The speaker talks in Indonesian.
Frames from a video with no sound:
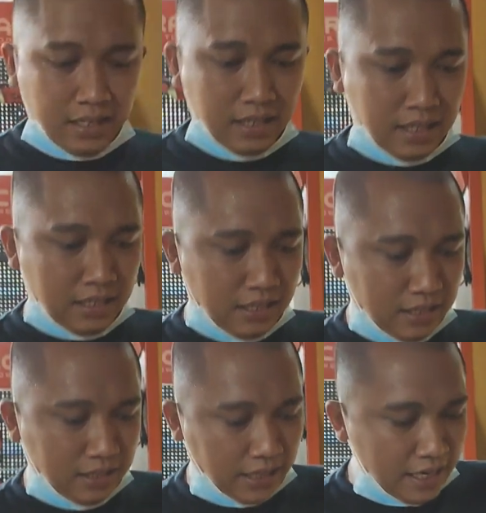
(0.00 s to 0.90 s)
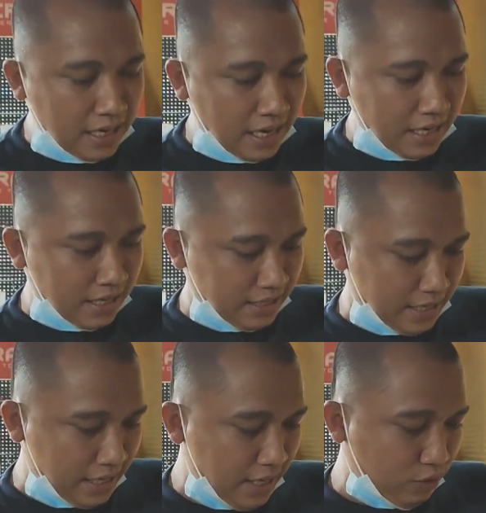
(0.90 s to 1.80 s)
uh, gerinda, gerinda.
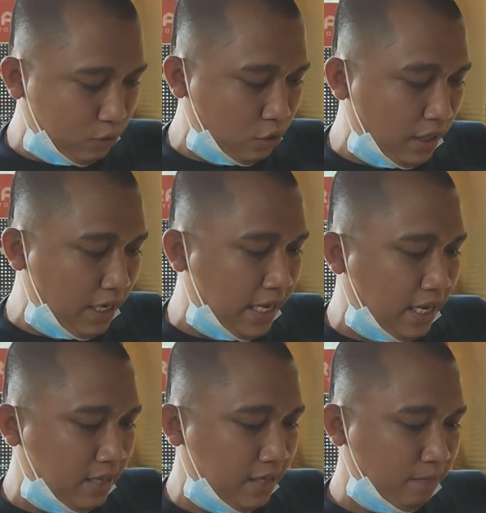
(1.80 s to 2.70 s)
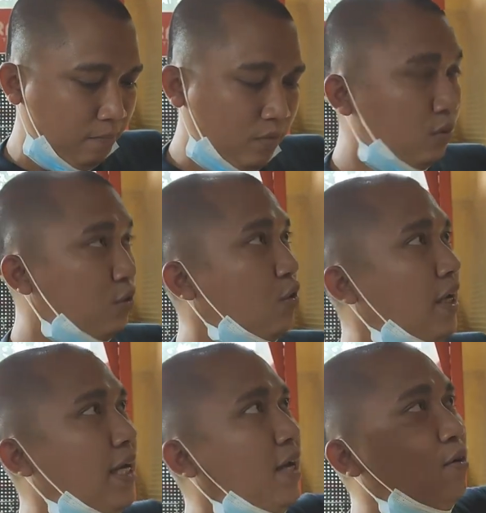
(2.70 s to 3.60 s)
Ya, ini tujuin ya. Iya.
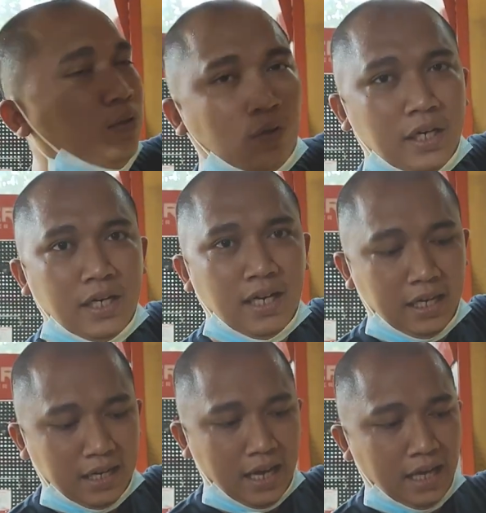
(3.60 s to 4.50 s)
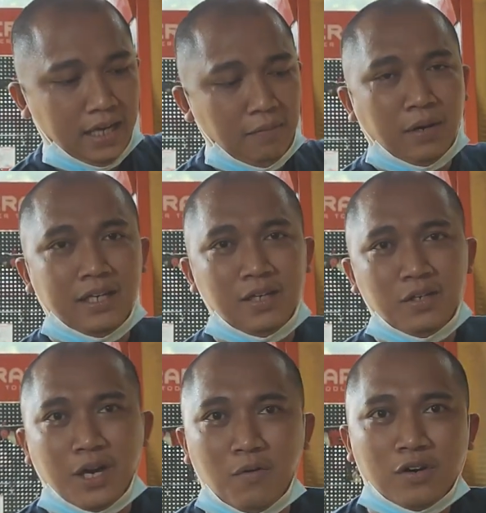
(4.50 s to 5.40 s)
Tujuin ya Pas untuk ini nih. Nah ini brandnya
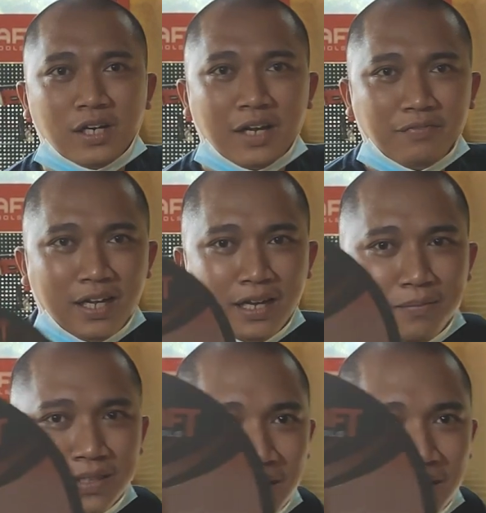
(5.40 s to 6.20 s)
juga Warcraft nih,